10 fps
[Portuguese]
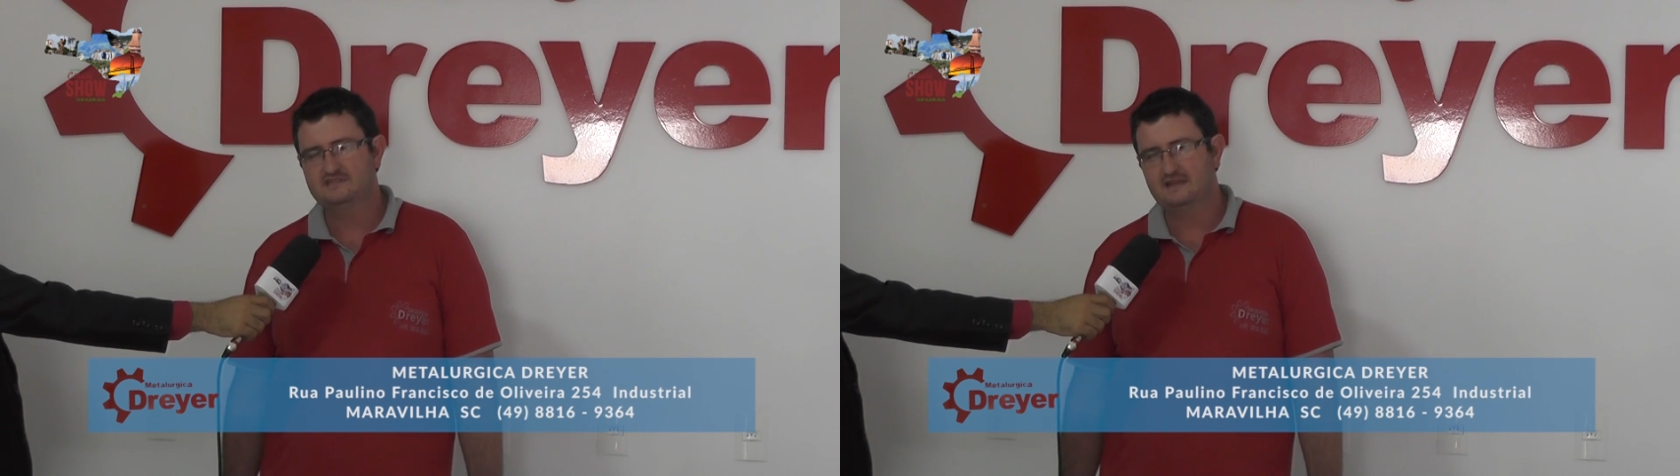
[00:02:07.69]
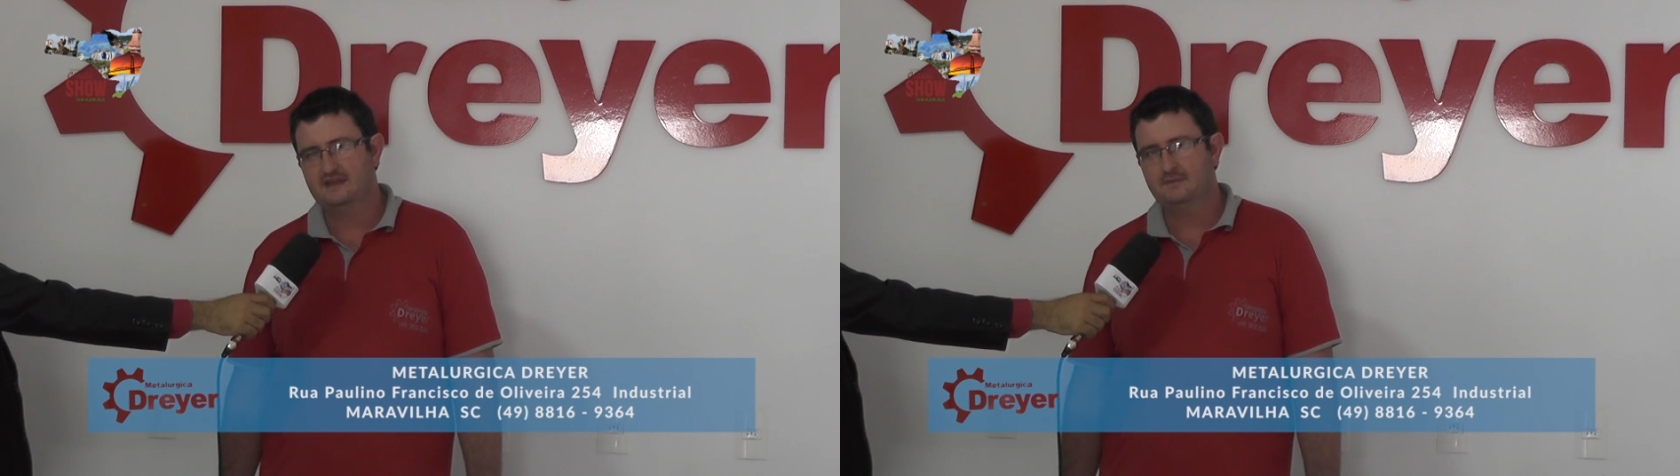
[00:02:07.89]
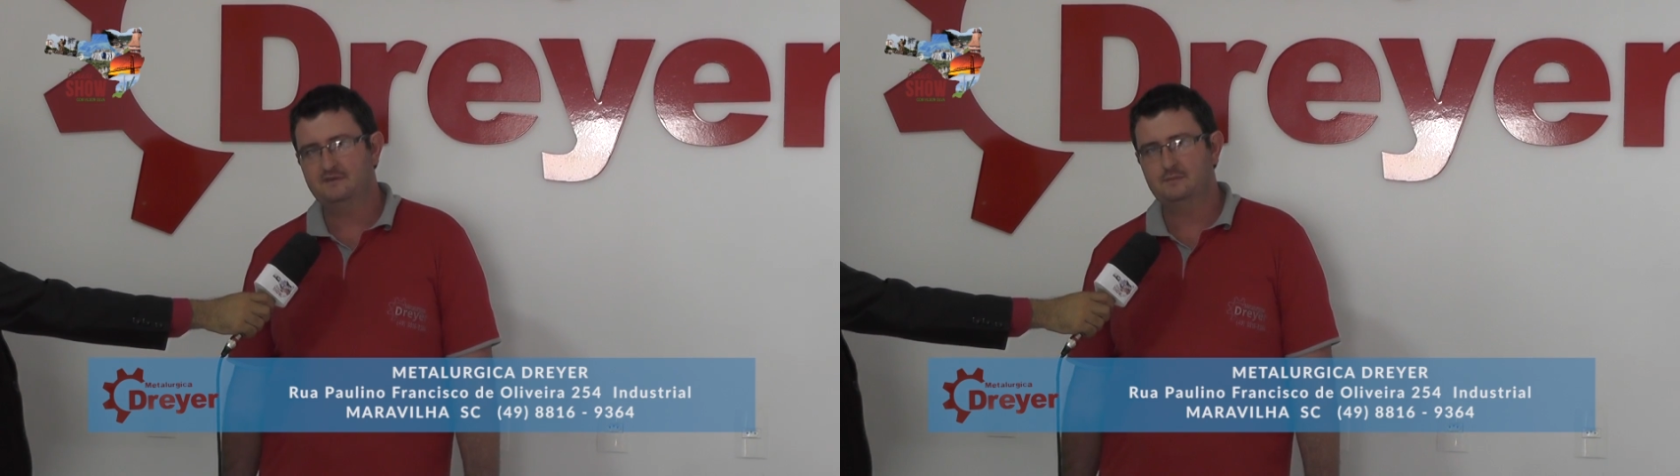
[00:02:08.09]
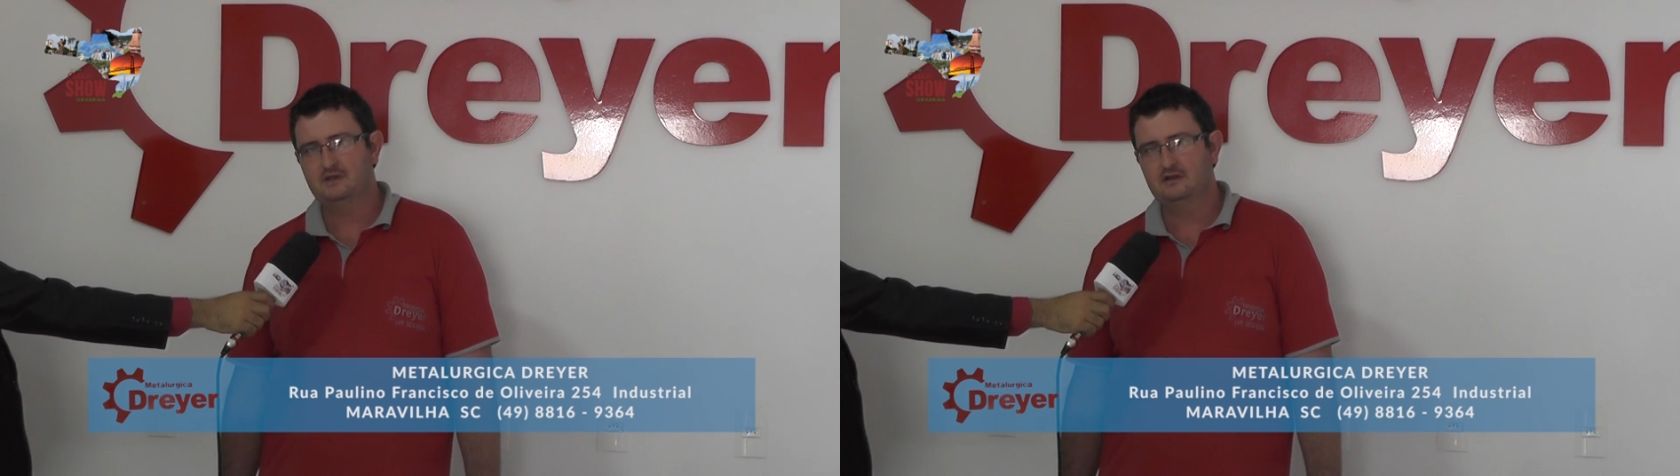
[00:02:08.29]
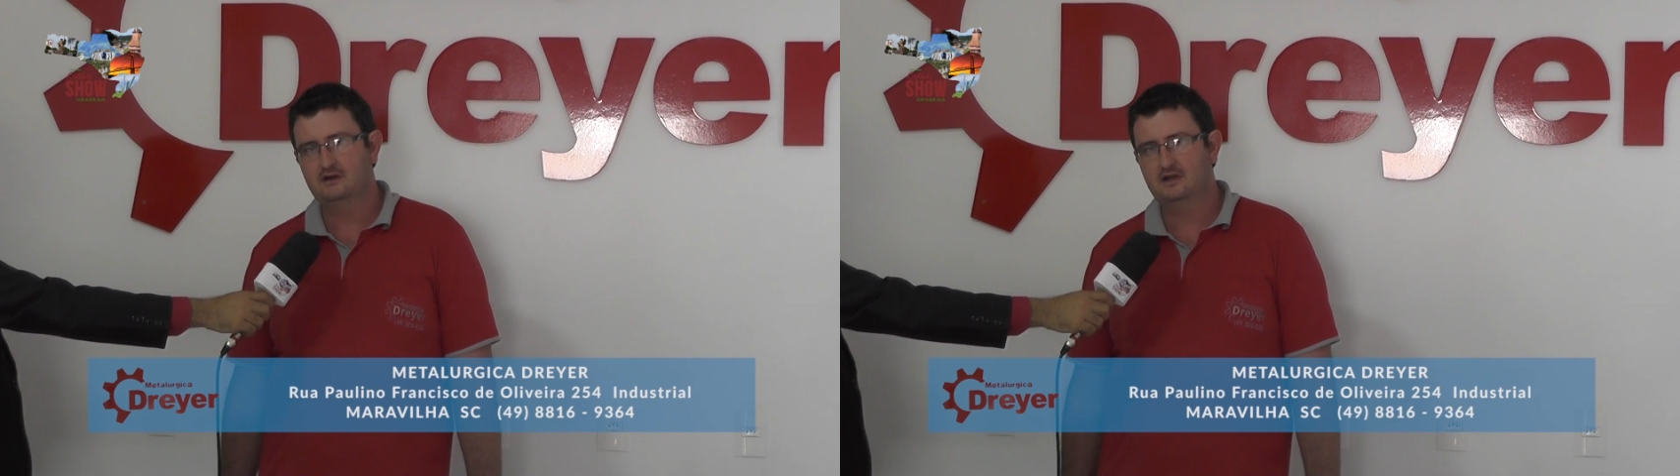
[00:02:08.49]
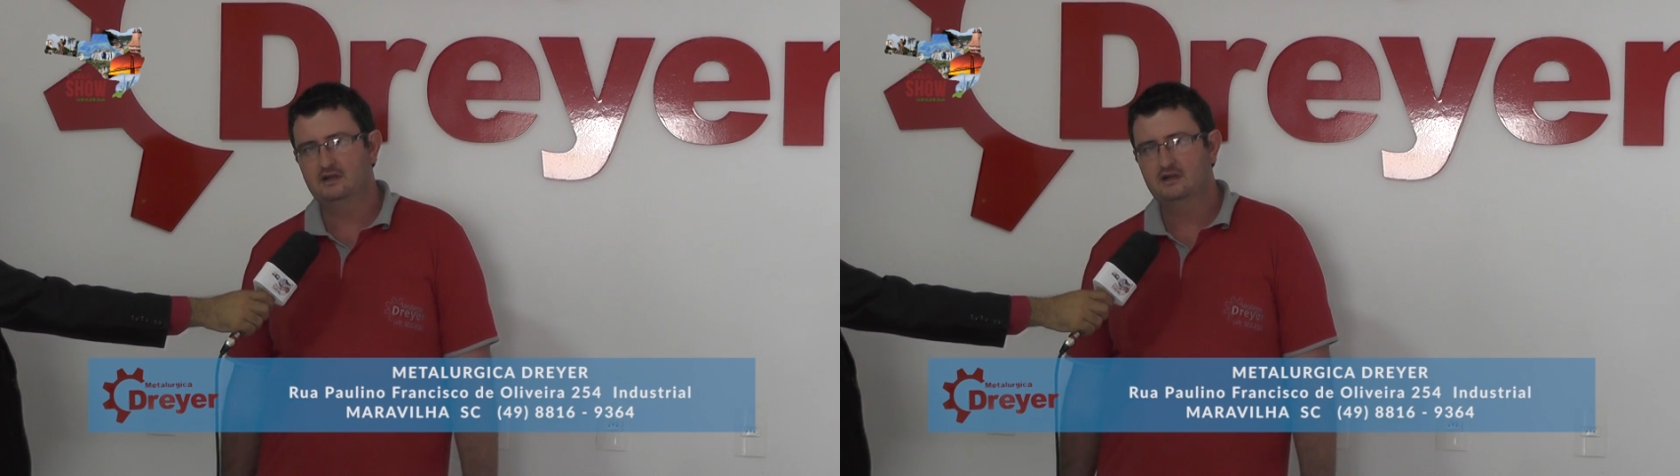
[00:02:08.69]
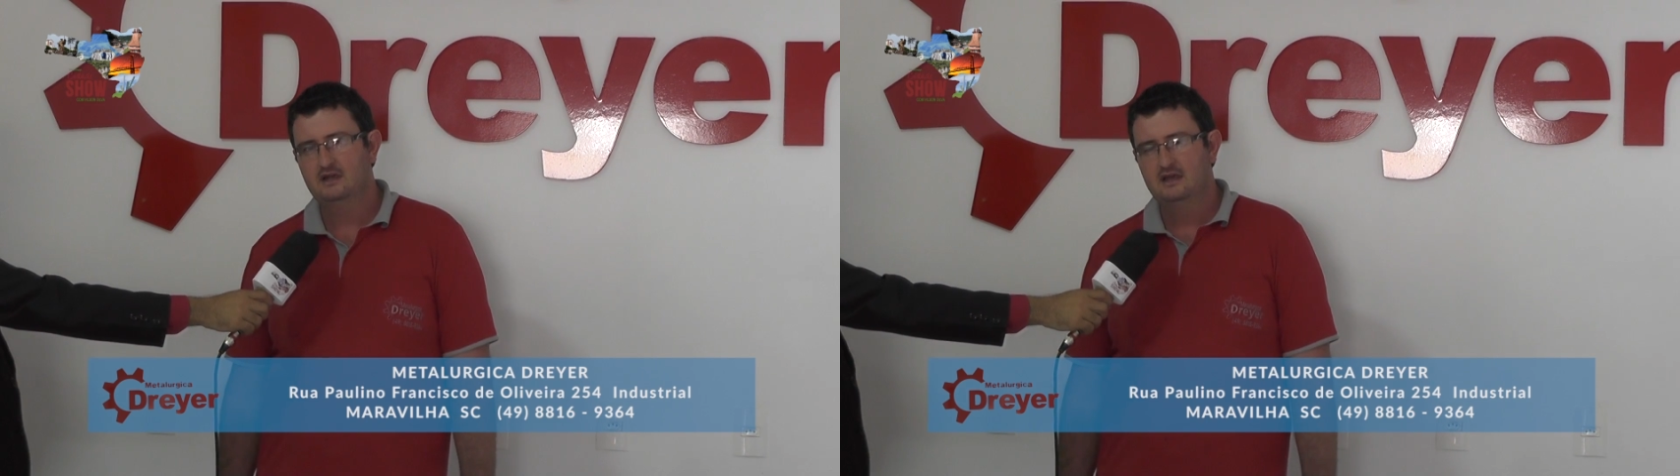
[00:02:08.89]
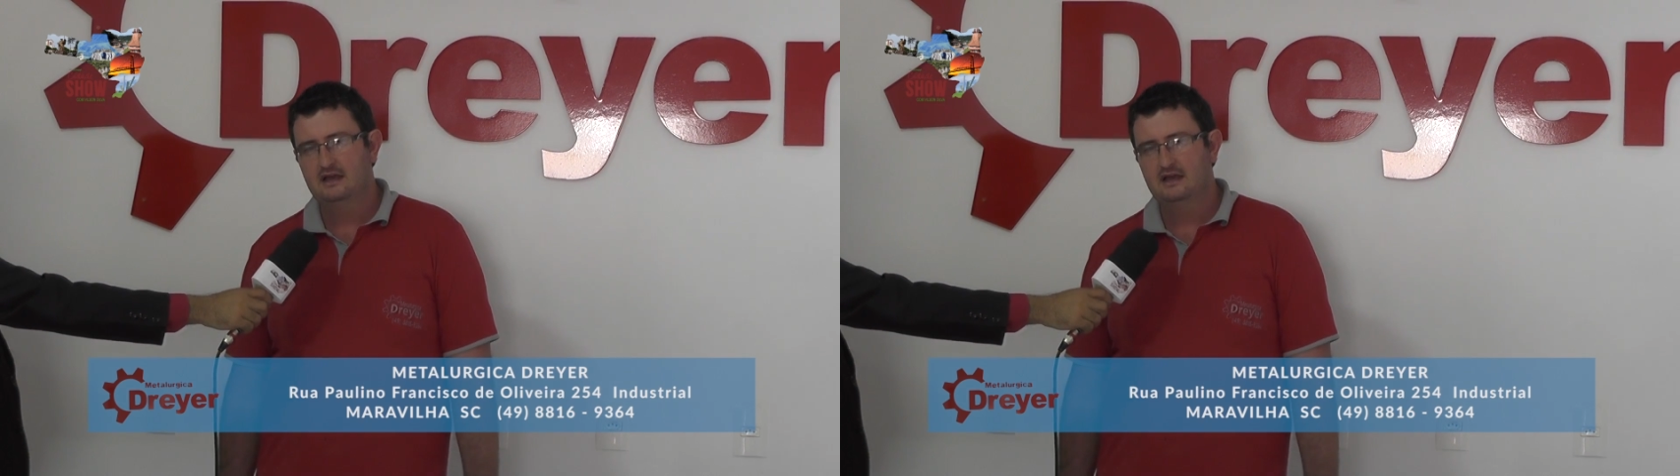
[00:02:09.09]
se adapta melhor